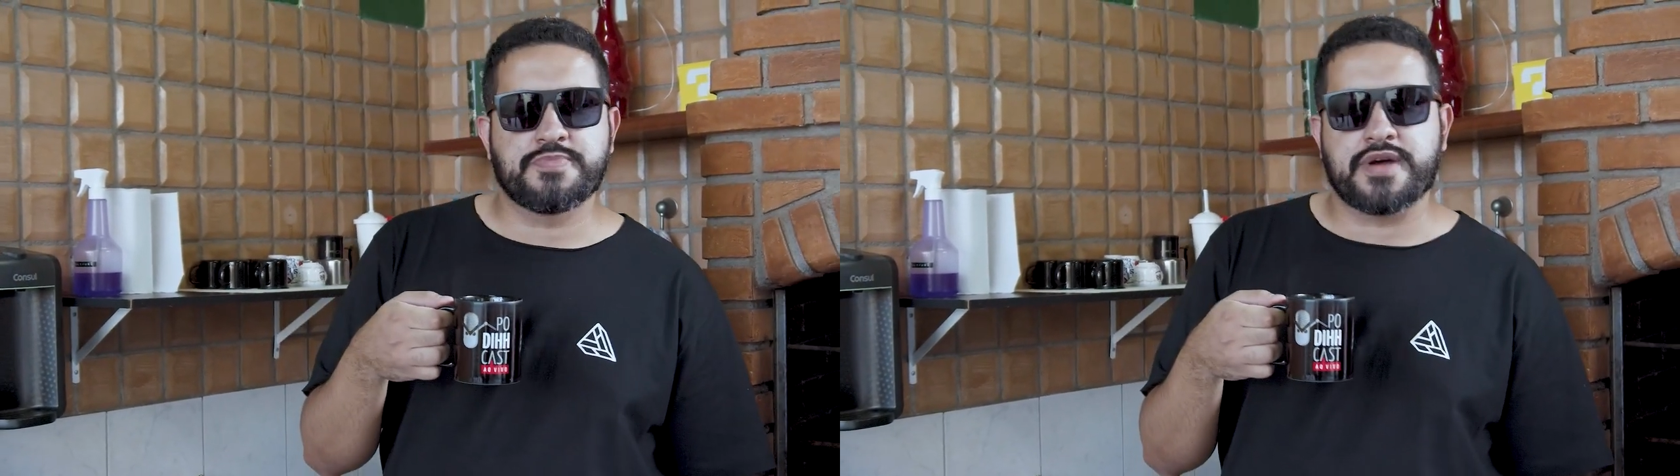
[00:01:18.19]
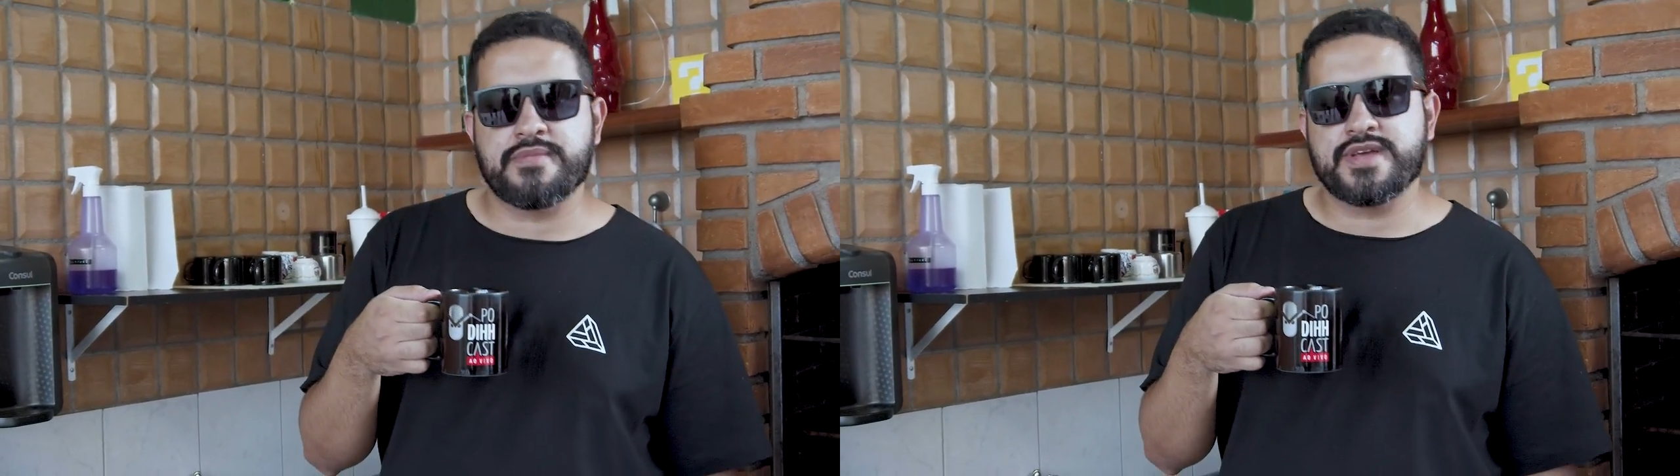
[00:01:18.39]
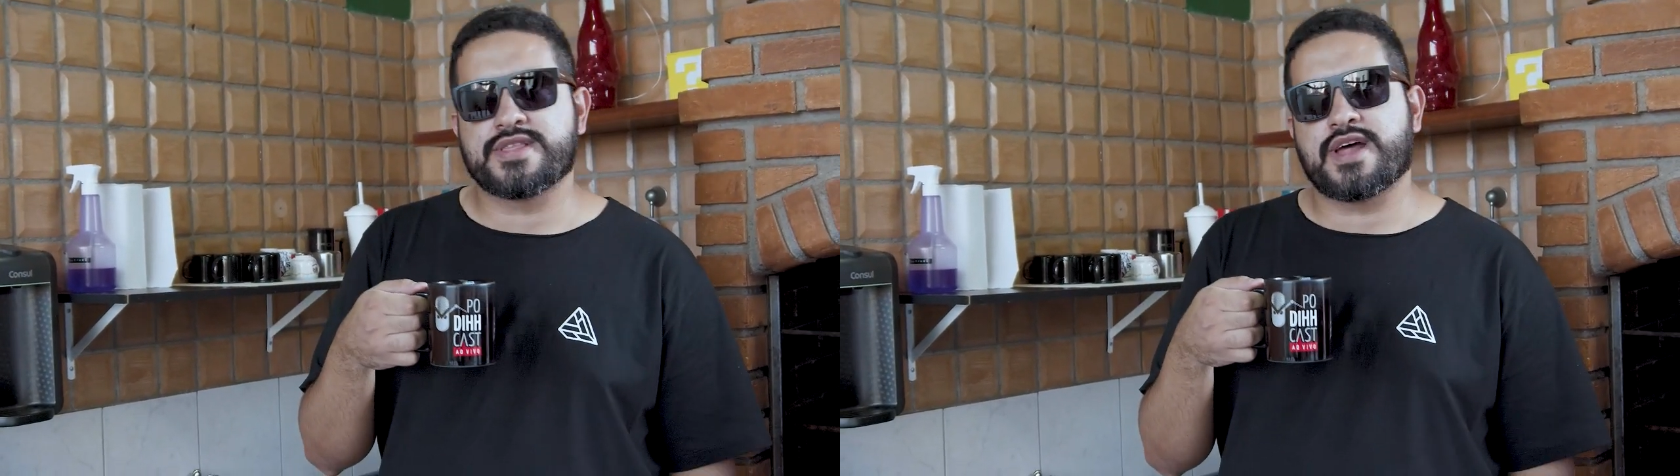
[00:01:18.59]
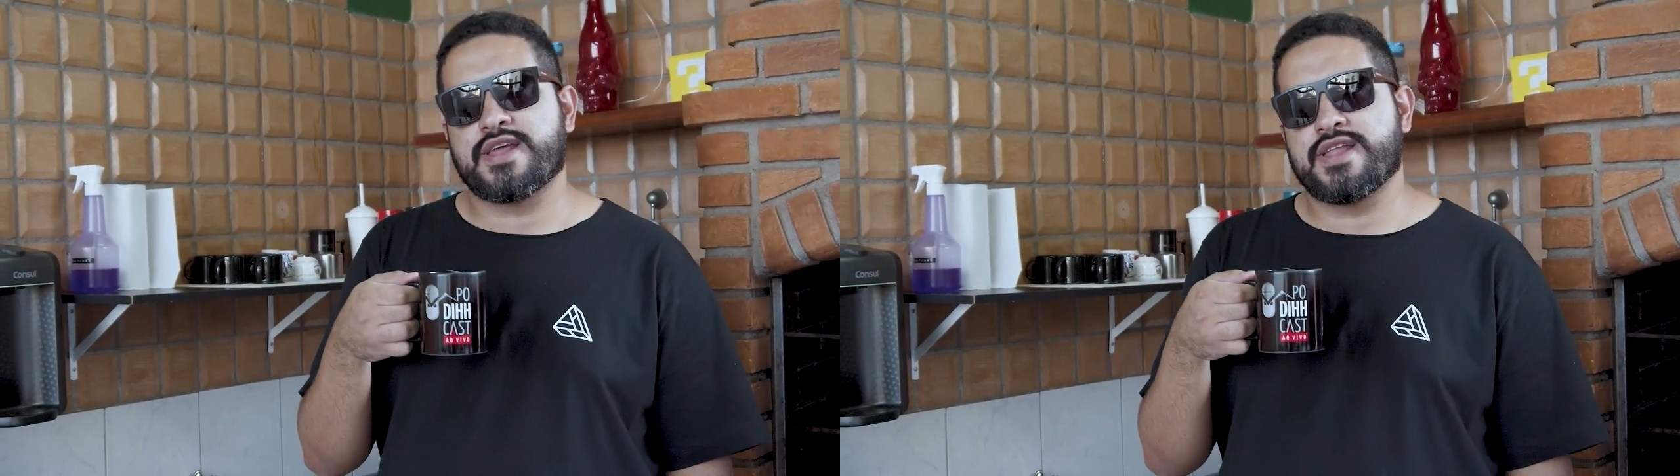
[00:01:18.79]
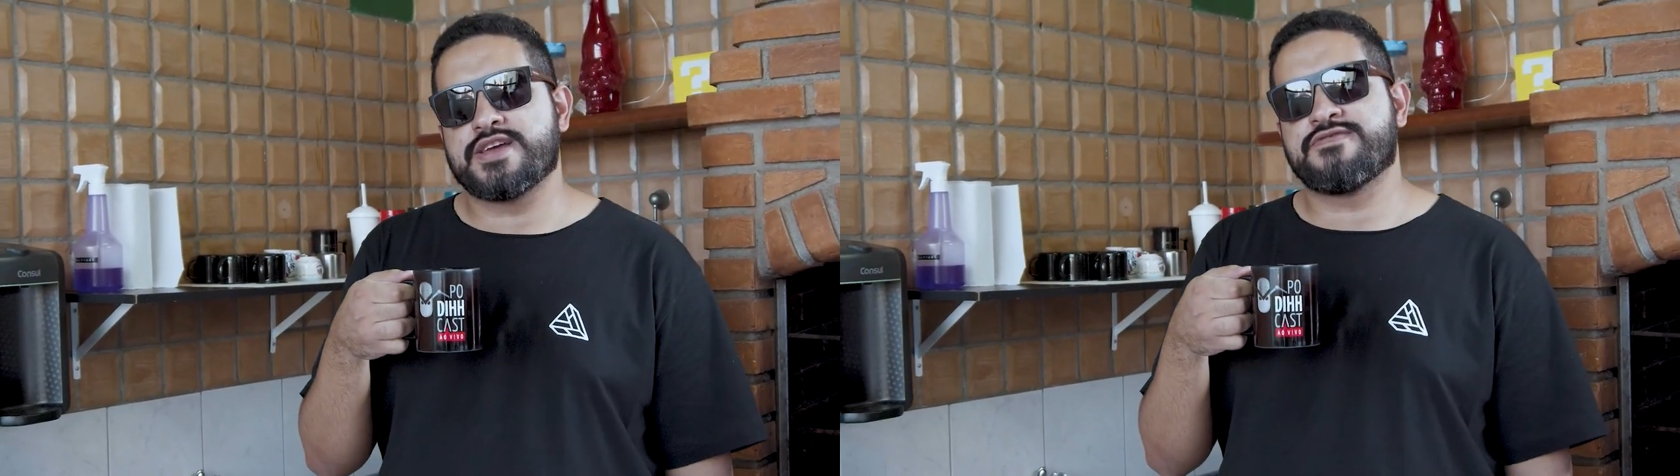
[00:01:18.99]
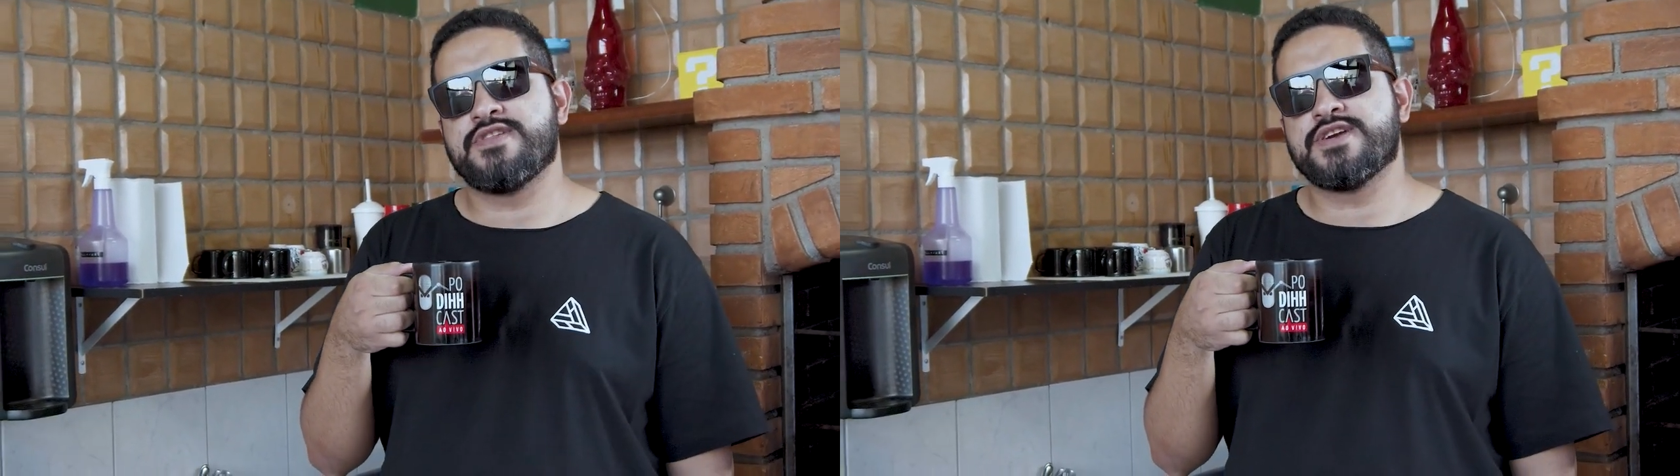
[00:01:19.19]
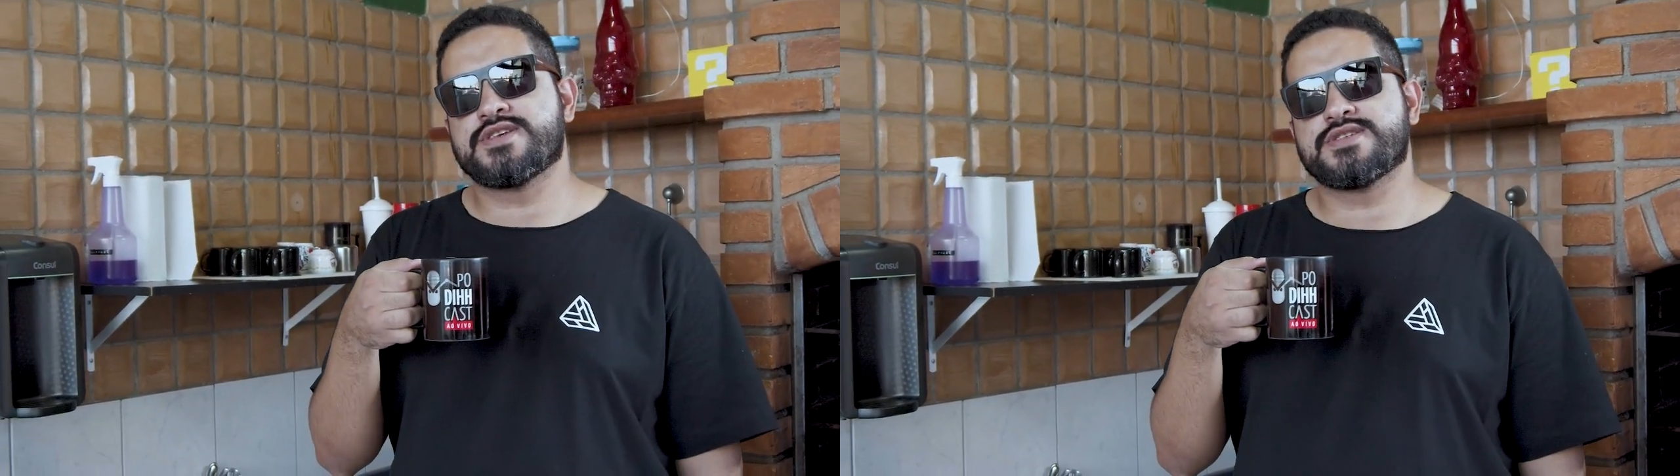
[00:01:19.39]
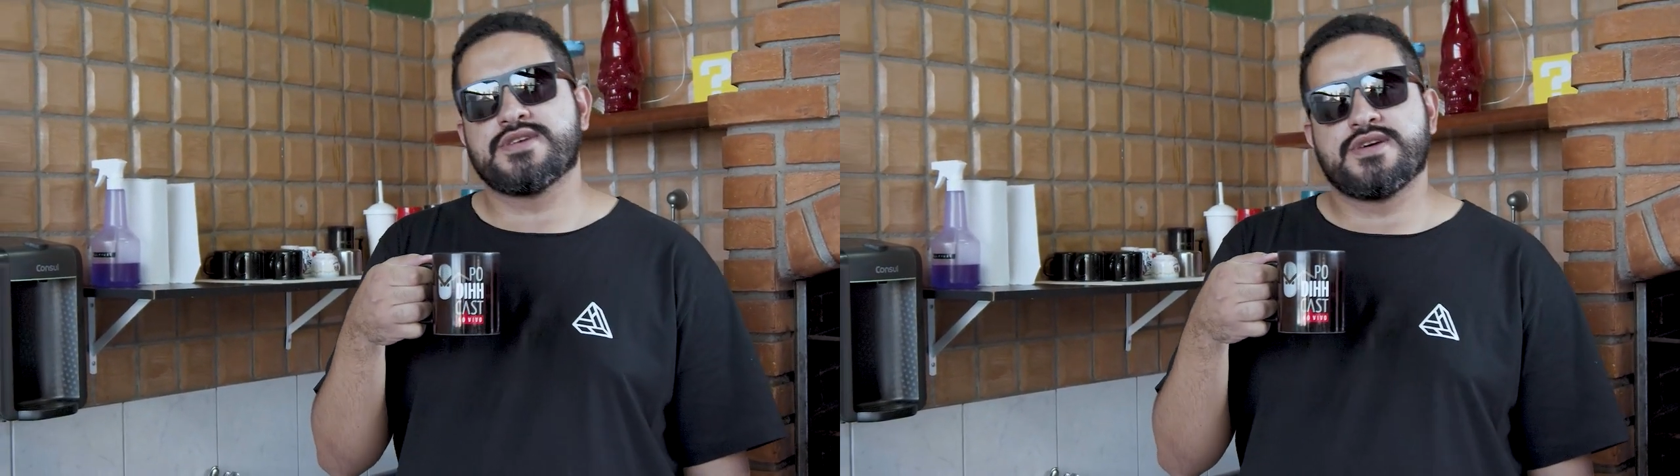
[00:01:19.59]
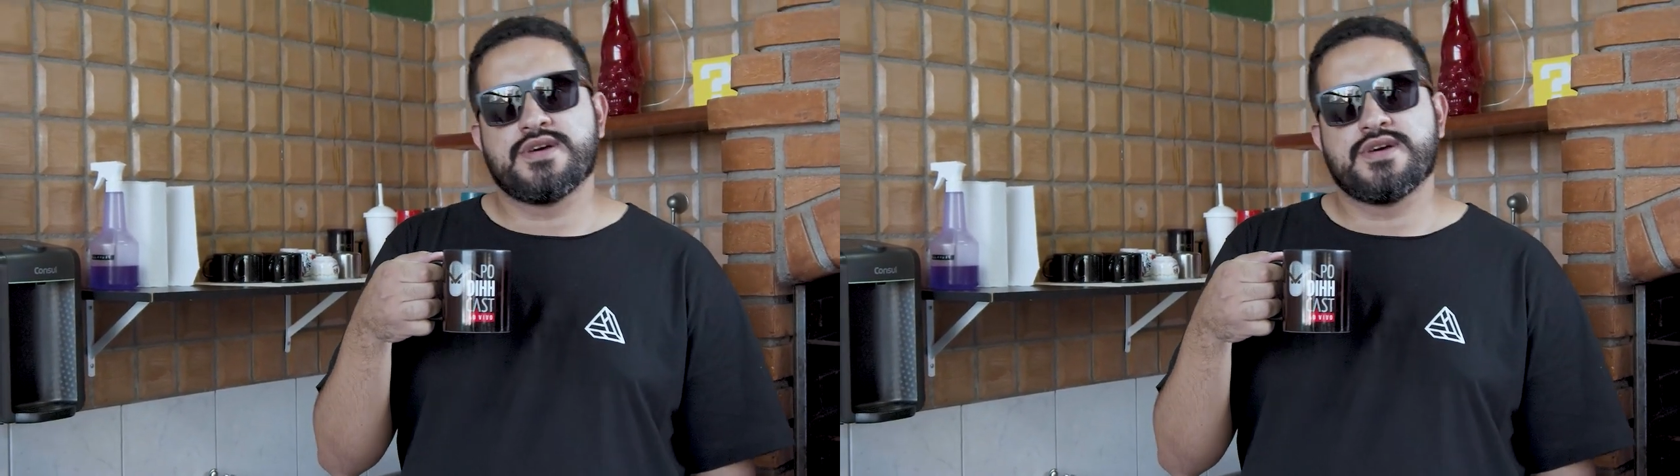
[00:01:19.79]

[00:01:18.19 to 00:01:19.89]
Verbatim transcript: para mim entrar na Netflix